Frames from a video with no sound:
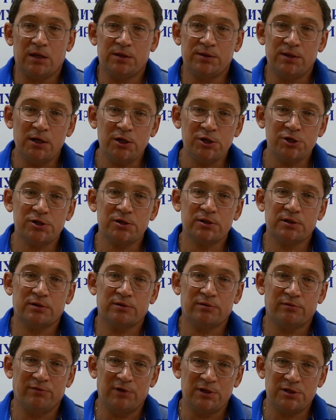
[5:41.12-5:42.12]
и
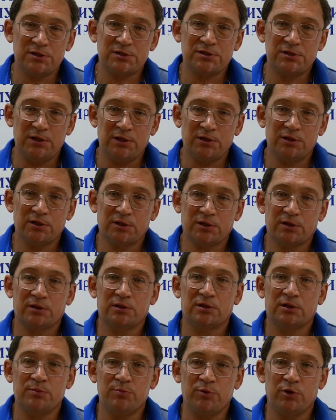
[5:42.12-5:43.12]
дальше в этих средах
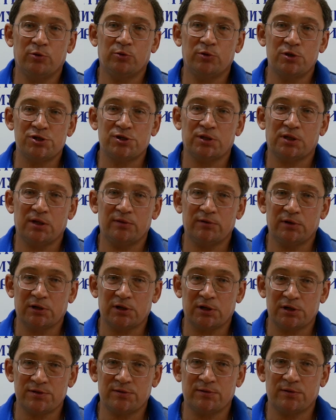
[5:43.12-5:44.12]
эмбрионы
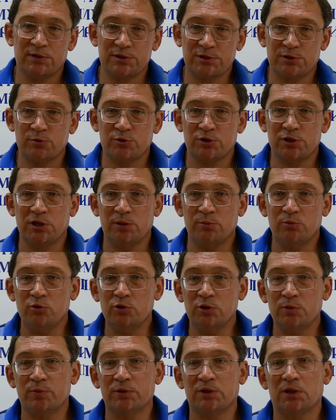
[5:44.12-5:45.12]
человека развиваться уже не
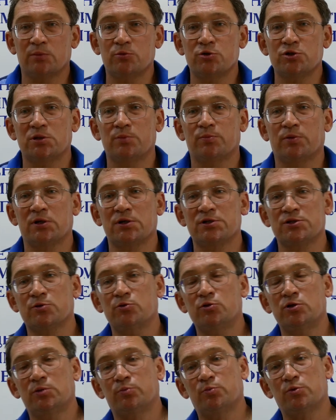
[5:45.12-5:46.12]
могут, потому что
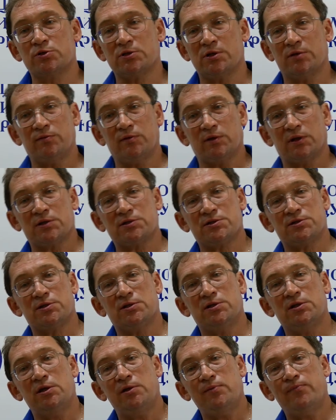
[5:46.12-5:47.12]
происходит после
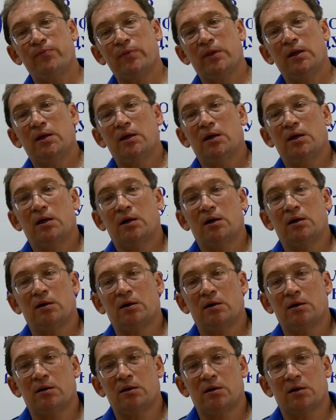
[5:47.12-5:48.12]
12 дней
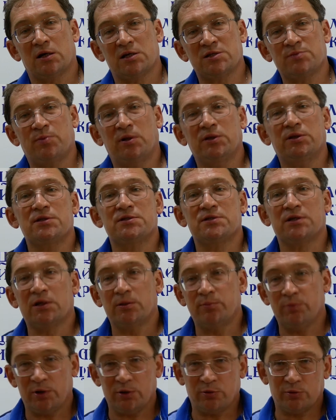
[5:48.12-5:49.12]
а, распад
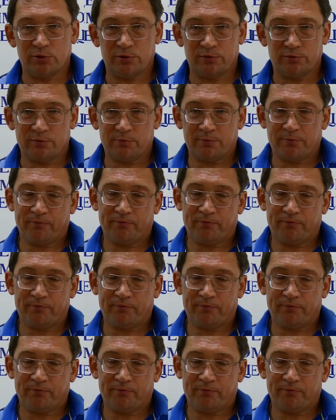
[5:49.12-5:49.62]
этих эмбрионов.